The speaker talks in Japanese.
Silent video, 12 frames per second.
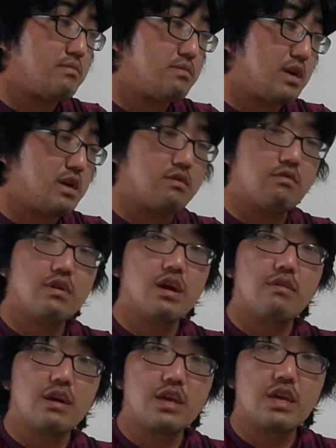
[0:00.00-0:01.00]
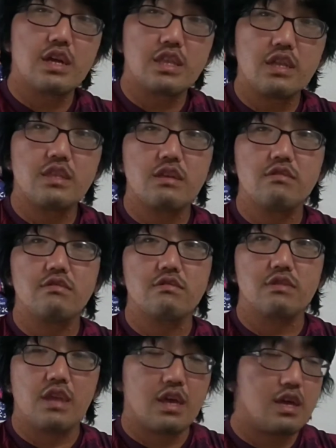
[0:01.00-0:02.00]
まあ、今回はいいかなって
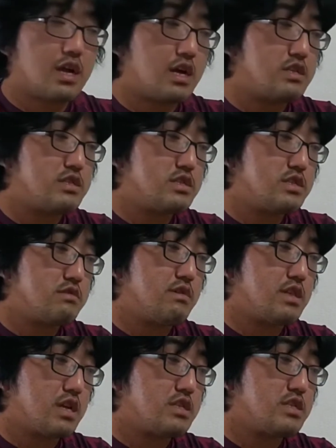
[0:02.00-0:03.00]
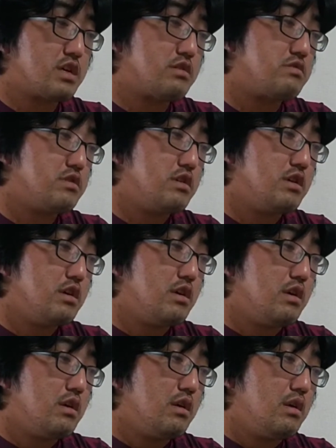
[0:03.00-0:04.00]
いうね感じにはなっちゃう。
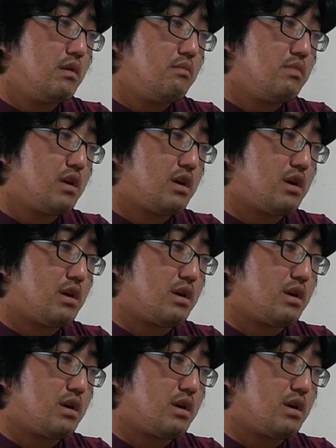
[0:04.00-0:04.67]
まあ、